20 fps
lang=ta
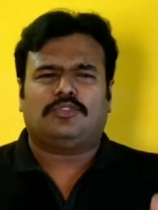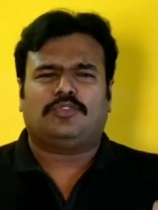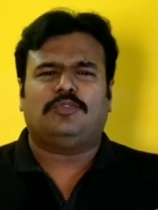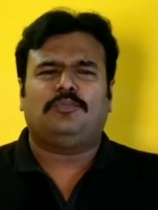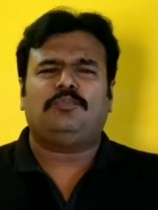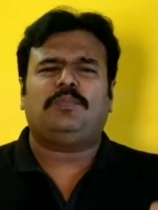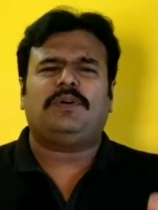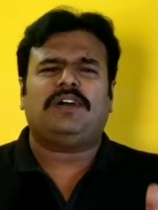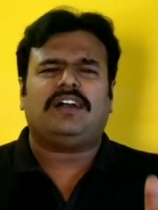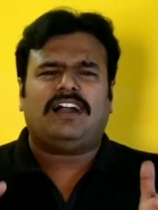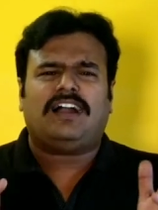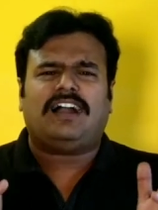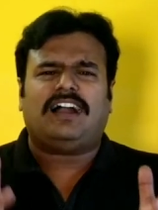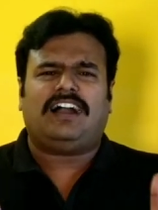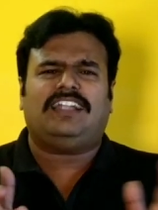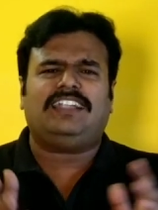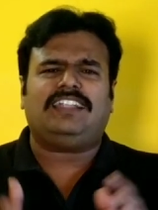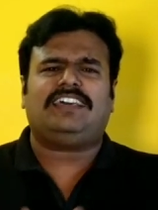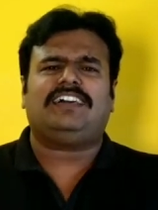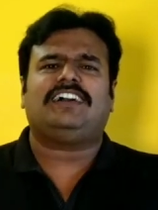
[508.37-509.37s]
ரொம்ப
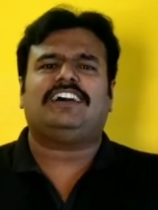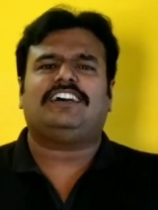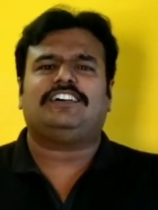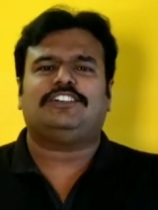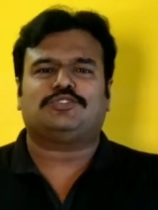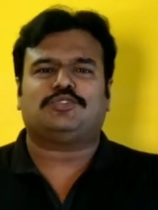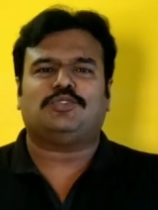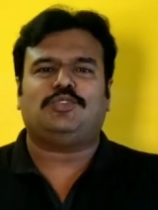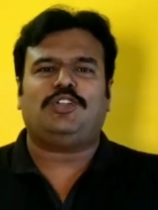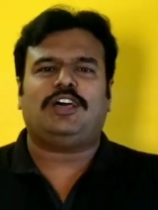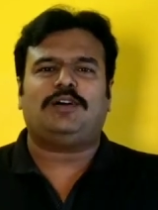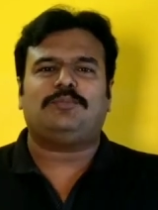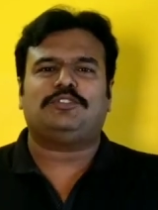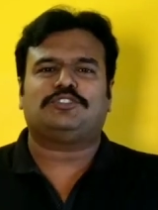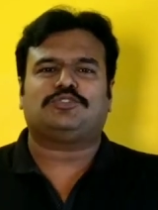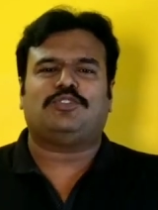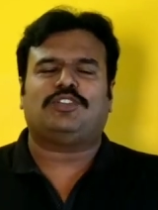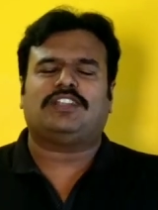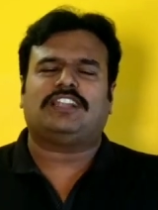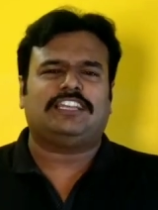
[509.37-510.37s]
அழகா சொல்லாம
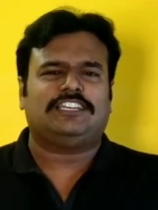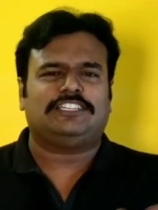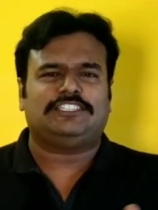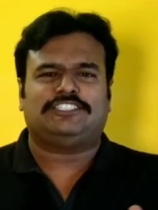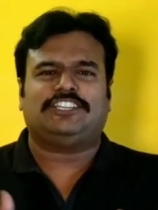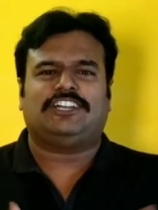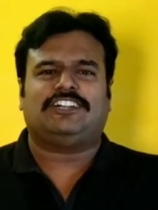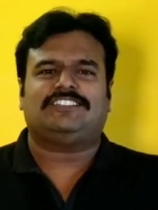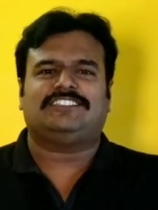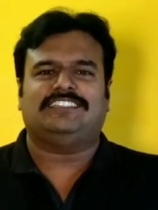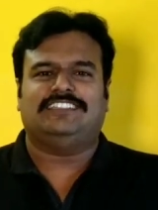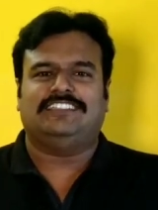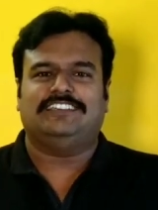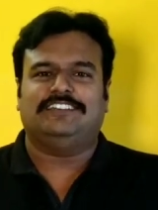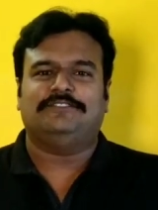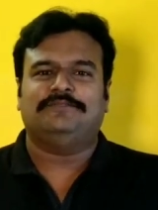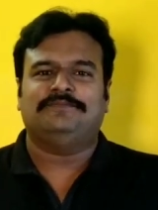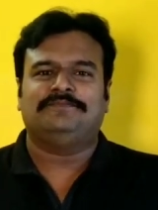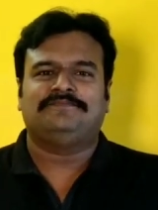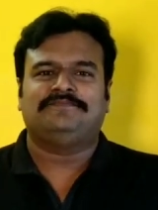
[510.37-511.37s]
சொல்ற ஷார்ட்ஸ் இது